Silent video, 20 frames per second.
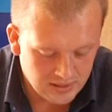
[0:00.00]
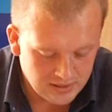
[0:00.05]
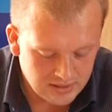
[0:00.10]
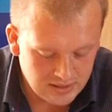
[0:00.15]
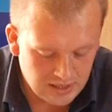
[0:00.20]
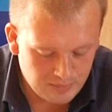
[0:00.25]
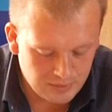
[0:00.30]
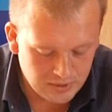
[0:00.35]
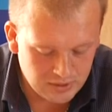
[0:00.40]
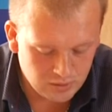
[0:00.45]

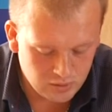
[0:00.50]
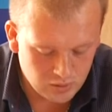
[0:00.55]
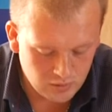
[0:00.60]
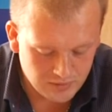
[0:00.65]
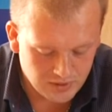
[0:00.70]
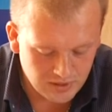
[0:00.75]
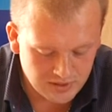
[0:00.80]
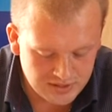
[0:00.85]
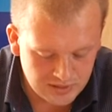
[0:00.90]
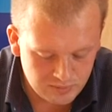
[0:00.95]
Для
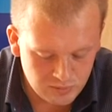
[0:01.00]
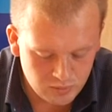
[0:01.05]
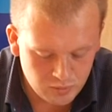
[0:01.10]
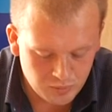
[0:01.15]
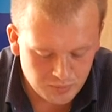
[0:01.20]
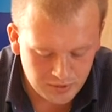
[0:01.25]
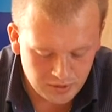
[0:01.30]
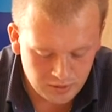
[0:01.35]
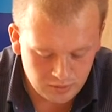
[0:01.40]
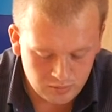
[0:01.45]
подготовки к
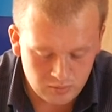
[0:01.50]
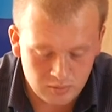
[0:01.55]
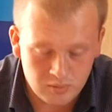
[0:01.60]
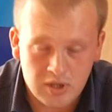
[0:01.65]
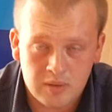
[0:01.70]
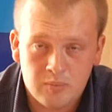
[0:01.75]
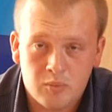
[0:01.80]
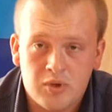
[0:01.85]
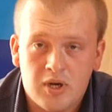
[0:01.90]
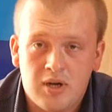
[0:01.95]
зимнему периоду
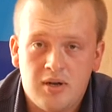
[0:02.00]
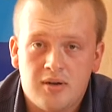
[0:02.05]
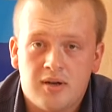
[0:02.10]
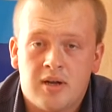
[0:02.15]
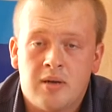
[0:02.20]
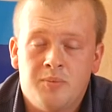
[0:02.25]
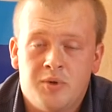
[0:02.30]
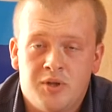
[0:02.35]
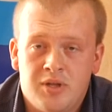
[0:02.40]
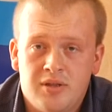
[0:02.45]
коммуналь...
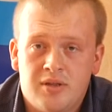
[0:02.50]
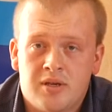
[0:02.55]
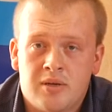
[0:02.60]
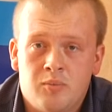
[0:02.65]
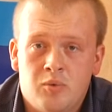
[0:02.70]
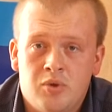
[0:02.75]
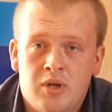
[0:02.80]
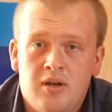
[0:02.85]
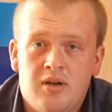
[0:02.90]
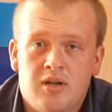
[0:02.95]
комбинат
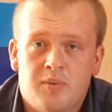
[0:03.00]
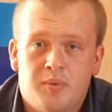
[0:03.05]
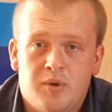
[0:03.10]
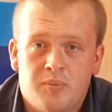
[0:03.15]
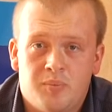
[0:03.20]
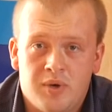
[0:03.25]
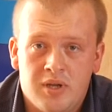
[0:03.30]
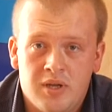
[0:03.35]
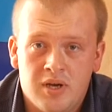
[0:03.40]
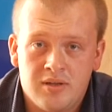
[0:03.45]
коммунальных
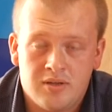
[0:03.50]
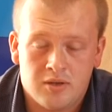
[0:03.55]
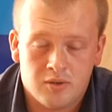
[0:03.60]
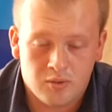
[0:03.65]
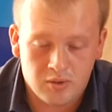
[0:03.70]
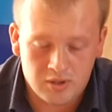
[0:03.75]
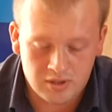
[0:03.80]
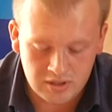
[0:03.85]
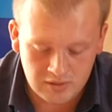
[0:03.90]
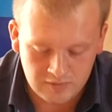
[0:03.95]
предприятий
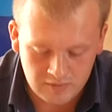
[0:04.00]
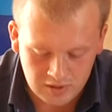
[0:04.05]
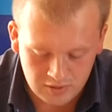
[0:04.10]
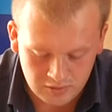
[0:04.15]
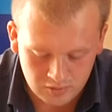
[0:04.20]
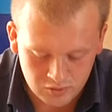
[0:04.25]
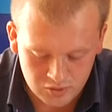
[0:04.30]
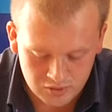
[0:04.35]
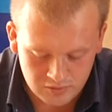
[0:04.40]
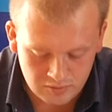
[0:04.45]
города
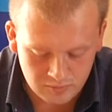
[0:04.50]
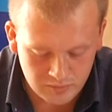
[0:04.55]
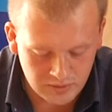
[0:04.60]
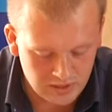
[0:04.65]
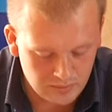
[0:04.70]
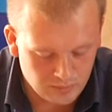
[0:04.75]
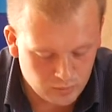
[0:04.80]
Вахрушева были